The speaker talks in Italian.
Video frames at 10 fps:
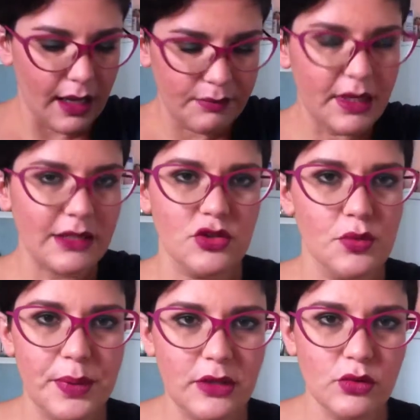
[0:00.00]
mi ha
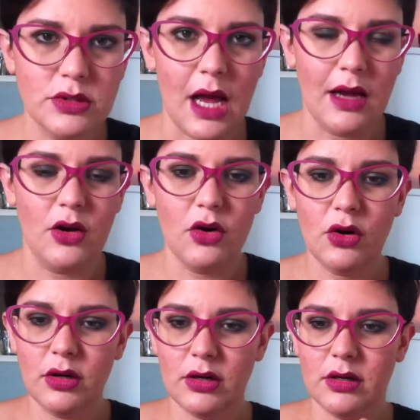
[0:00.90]
stupito un sacco
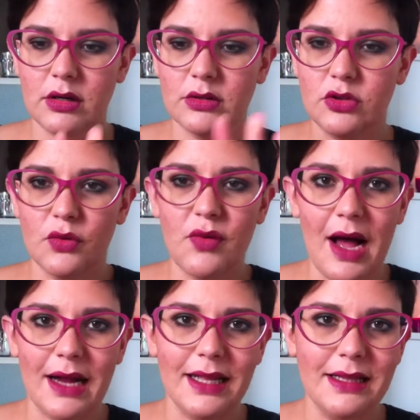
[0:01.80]
uh,
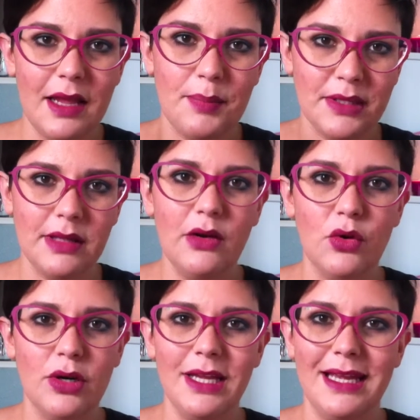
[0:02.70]
trovare dei
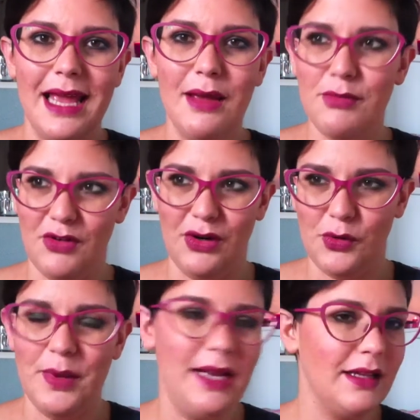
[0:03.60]
pantaloni che mi vanno
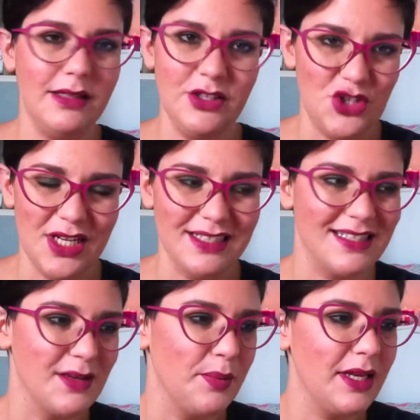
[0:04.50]
bene, dei
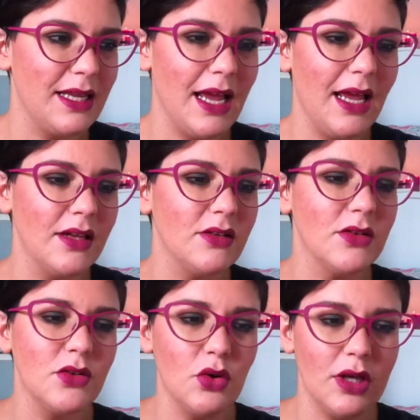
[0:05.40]
jeans, perché
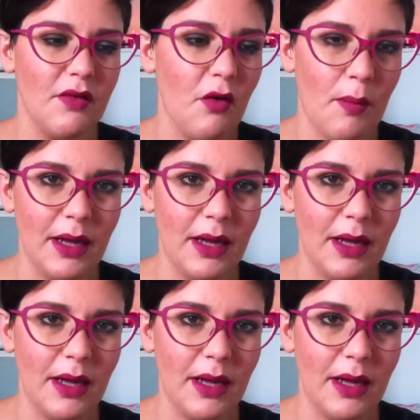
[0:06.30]
non li avevo